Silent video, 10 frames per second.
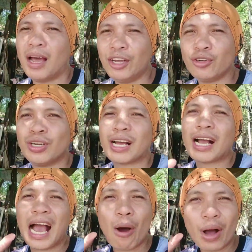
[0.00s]
Ayun,
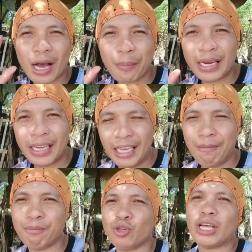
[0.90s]
nakakahawa ka pa ng
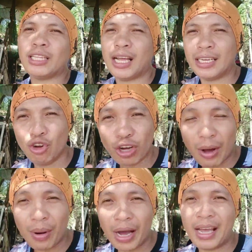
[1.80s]
ipot at ang iyong
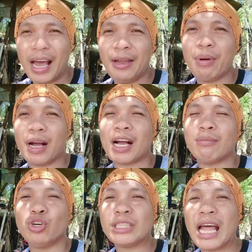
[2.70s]
kamay ay
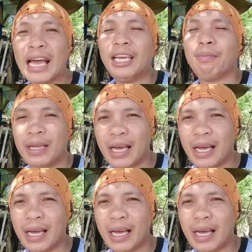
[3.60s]
mangangamoy tai pa